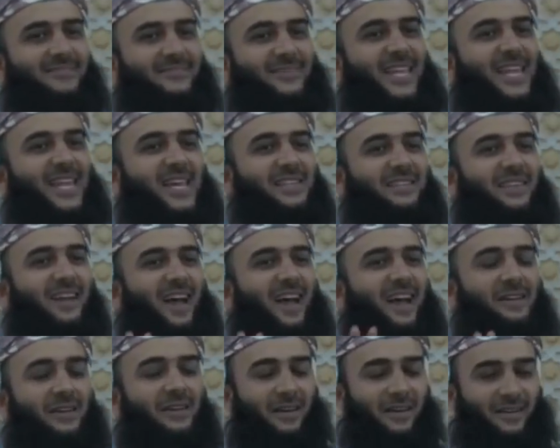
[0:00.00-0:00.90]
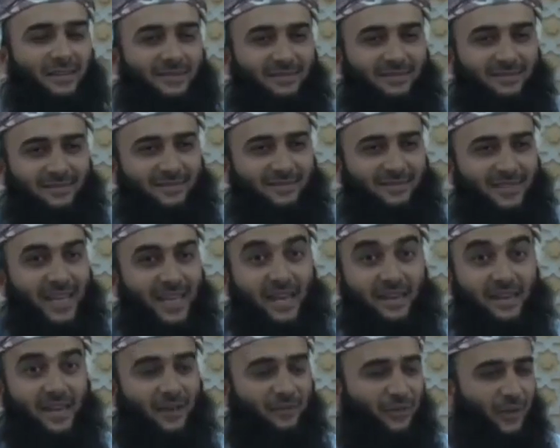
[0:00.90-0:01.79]
تنازل عنها
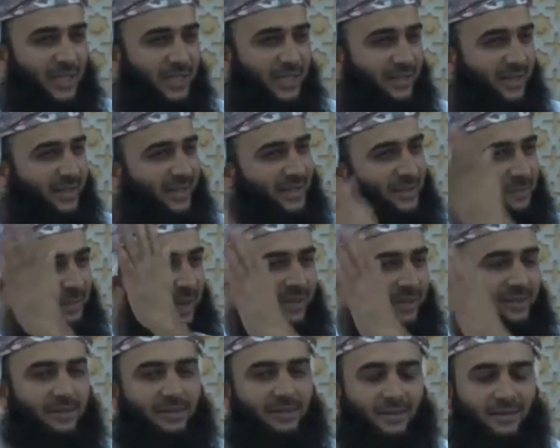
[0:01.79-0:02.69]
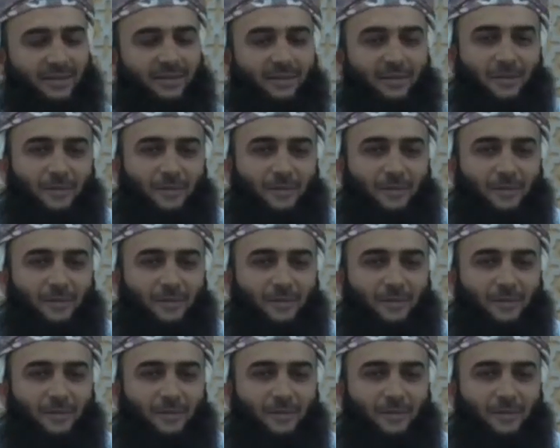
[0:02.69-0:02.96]
لأنها فعلا كانت بعيدة